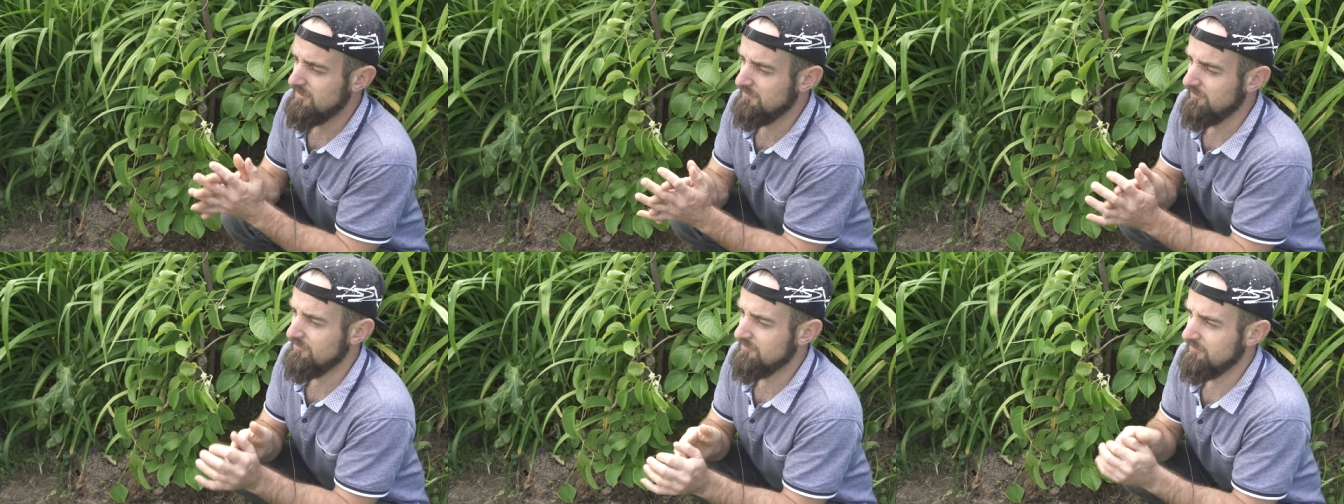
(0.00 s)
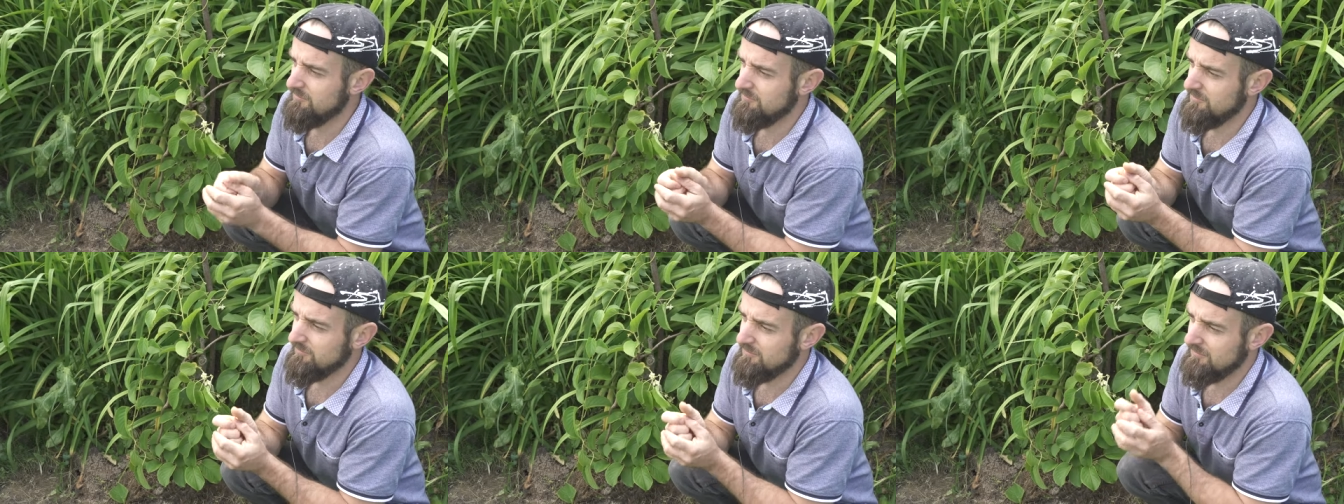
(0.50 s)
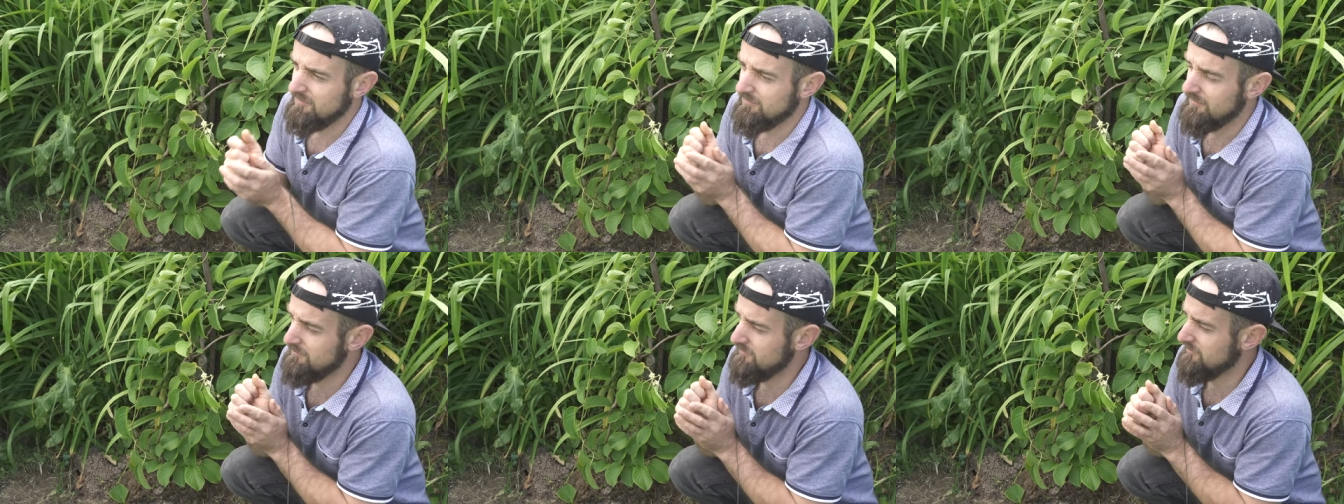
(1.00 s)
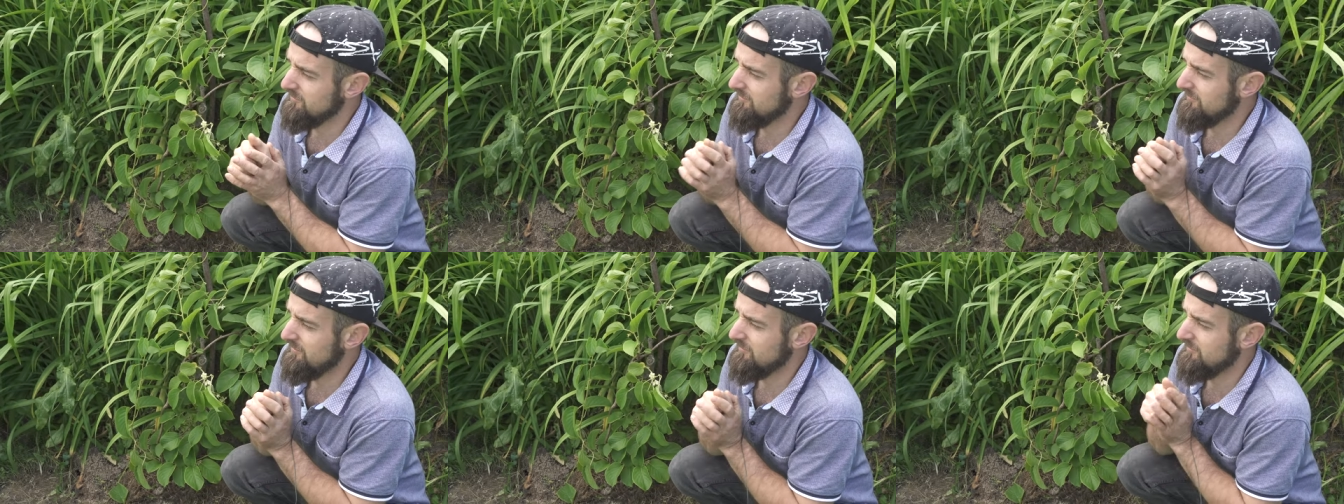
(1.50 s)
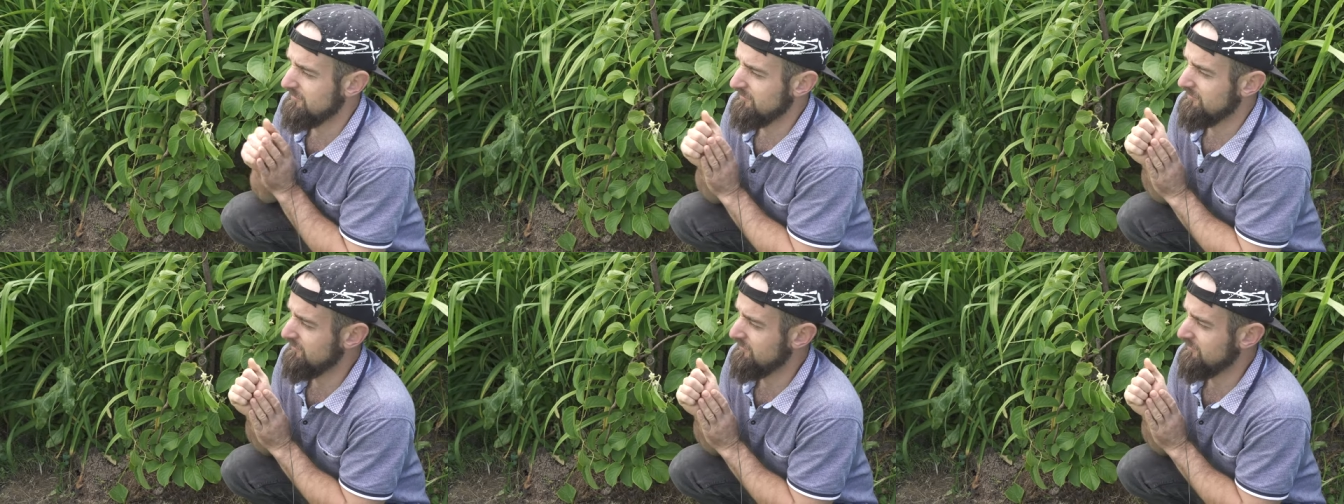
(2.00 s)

na bieżąco moje wszystkie filmy, oglądać, e,